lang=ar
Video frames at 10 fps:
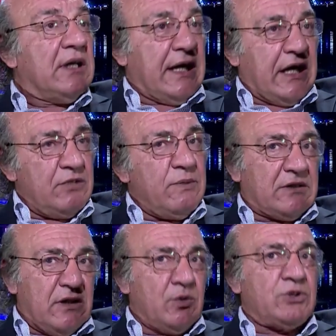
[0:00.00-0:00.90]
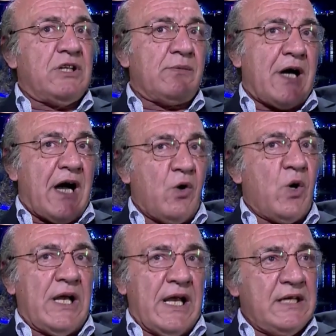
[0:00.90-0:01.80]
لخدمة المجتمع
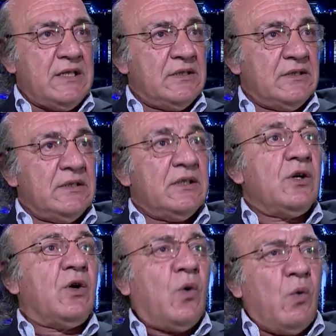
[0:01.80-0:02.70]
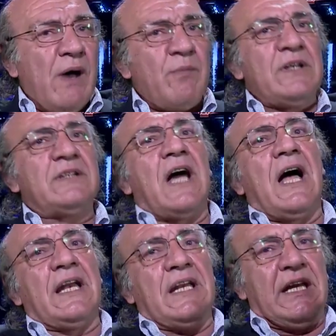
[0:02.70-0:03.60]
أولا نعم
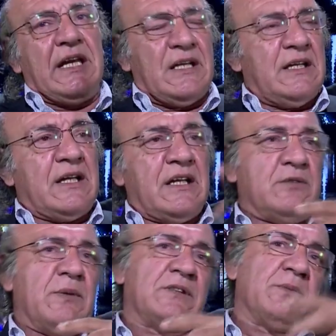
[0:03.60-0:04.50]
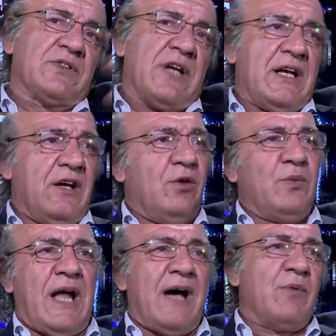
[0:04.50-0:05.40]
وبالتالي لخدمة
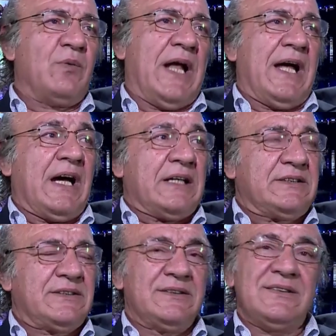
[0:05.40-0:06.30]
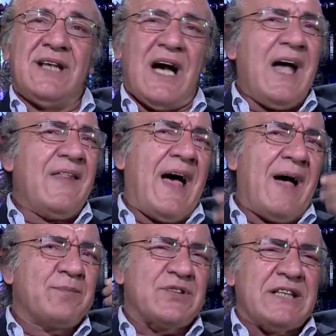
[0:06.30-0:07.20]
مصالحهم زي. العامة بالحياة زين. هذا
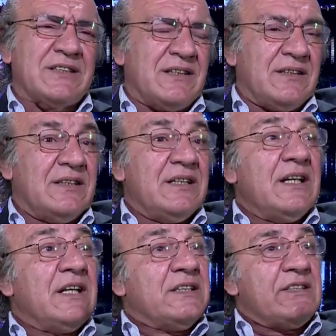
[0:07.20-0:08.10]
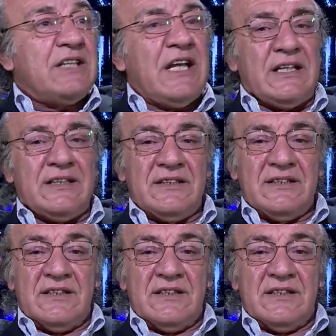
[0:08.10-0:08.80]
أبسط زين